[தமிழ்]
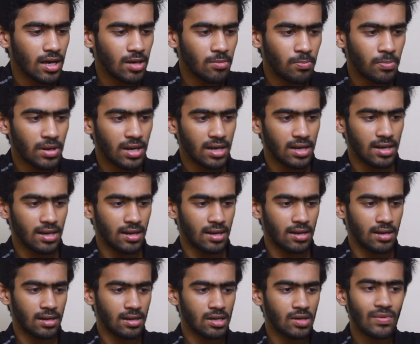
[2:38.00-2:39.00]
இப்போ
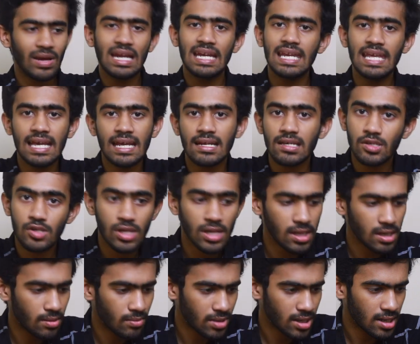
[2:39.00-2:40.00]
டுவெண்ட்டிங்கிற
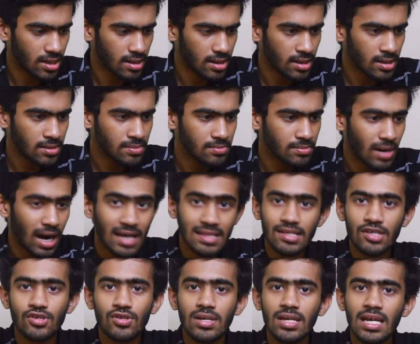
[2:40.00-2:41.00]
ஸ்ட்ரிங் நம்மகிட்ட இருக்குது
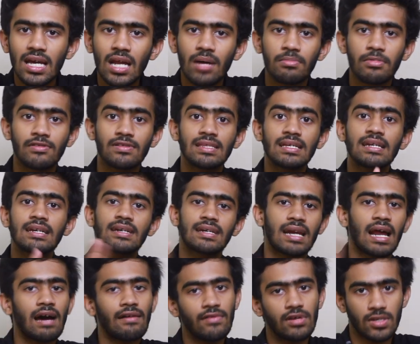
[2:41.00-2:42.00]
அந்த ஸ்ட்ரிங்கை நம்ம வந்து
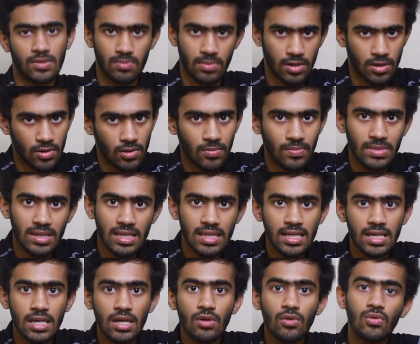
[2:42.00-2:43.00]
ட்ராவல்ஸ் பண்ணுறோம்
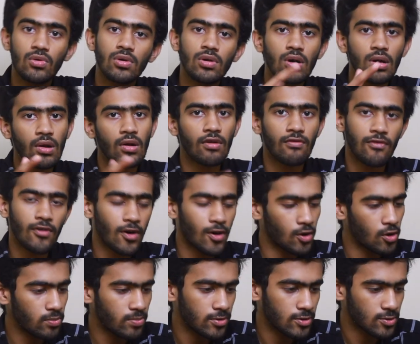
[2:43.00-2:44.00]
இதுக்கு இன்னொரு ஒரு
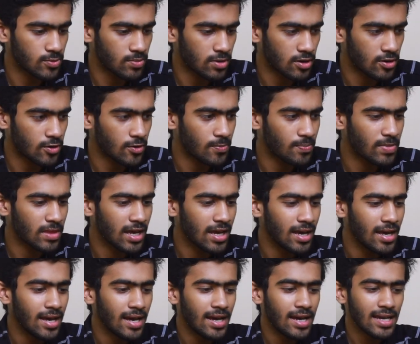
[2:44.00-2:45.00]
ஃபார் லூப் யூஸ் பண்ணுறோம்
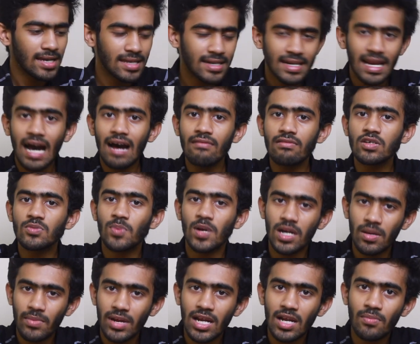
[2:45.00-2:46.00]
இதை ட்ராவல்ஸ்
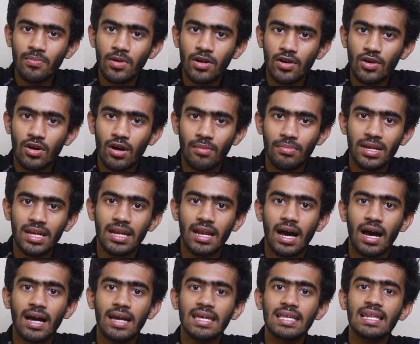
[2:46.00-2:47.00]
பண்ணி நம்ம என்ன பண்ணுறோம்
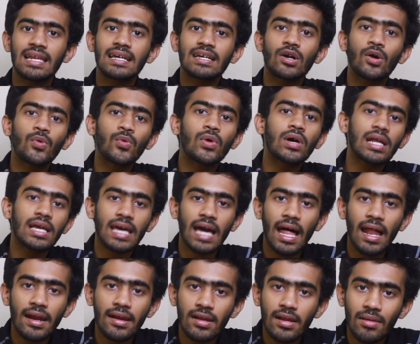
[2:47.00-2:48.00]
அப்படின்னா இதில் இருக்க ஒவ்வொரு
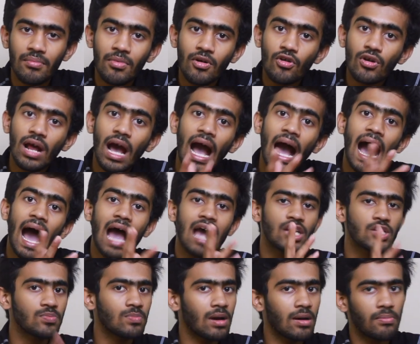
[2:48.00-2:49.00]
கேலரி நம்ம ஒரு
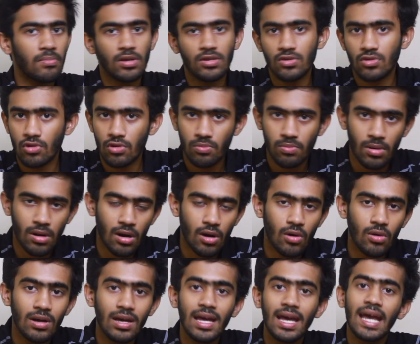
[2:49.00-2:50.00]
ஹேஷ் மேப்பில் ஸ்டோர்
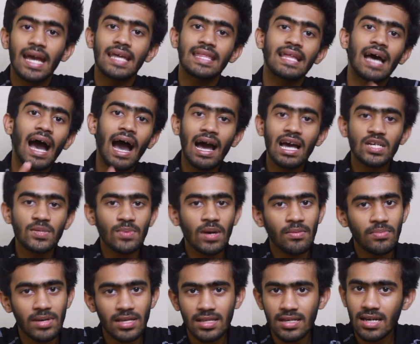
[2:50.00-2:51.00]
பண்ணுறோம் இந்த ஹேஷ்
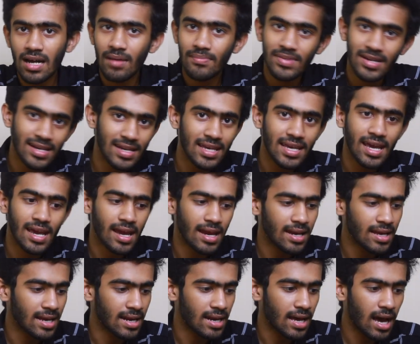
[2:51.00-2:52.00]
மேப் எதுக்கு அப்படின்னு நீங்கள்
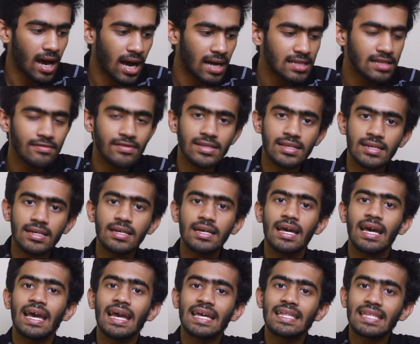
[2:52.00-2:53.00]
கேட்டிங்கன்னா அது வந்து
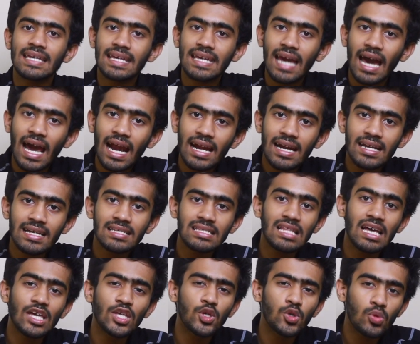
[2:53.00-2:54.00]
இந்த
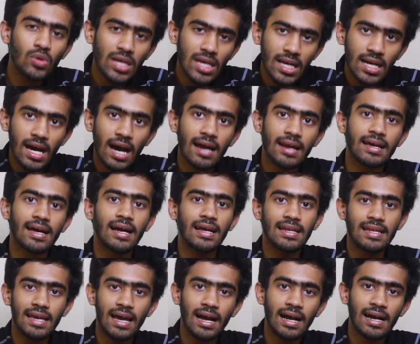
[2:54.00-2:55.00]
கேரக்டர்ஸ்லாம் யூனிக்காக இருக்கா
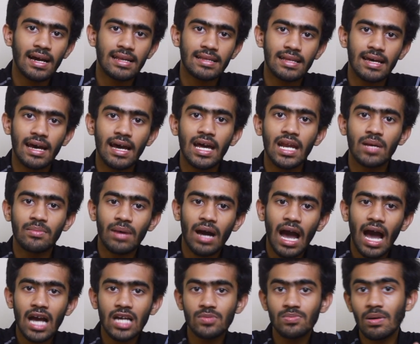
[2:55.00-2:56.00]
இல்லையாங்கிறத நம்ம
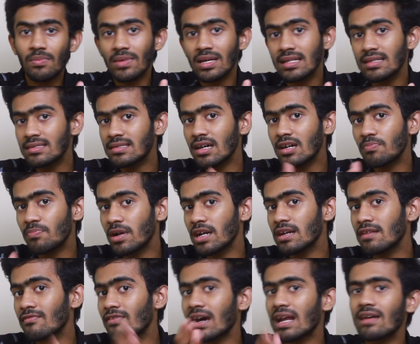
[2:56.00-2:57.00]
ஹேஷ் மேப்பில் இன்சர்ட்
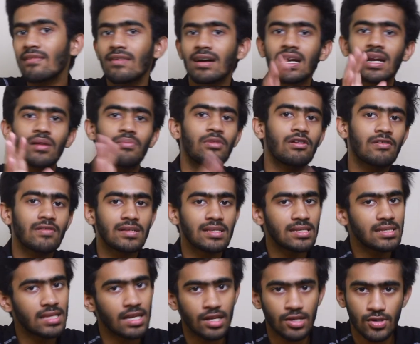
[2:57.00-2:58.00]
பண்ணிட்டு வர வர நம்மளுக்கு
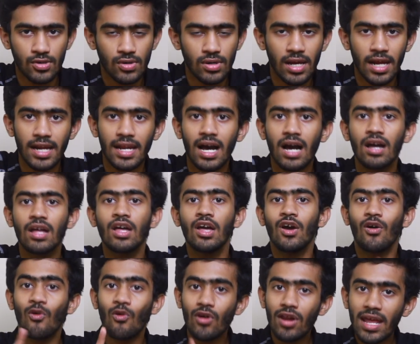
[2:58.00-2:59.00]
வந்து தெரிஞ்சிடும் ரைட்டா
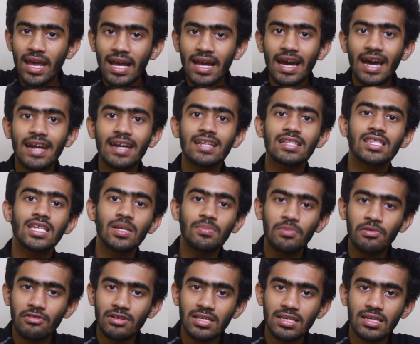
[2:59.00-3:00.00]
ஒரே கேரக்டர்
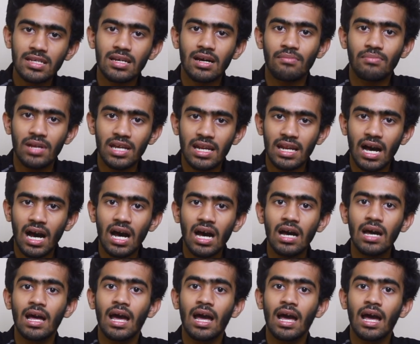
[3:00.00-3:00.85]
திருப்பி வந்துச்சு அப்படின்னா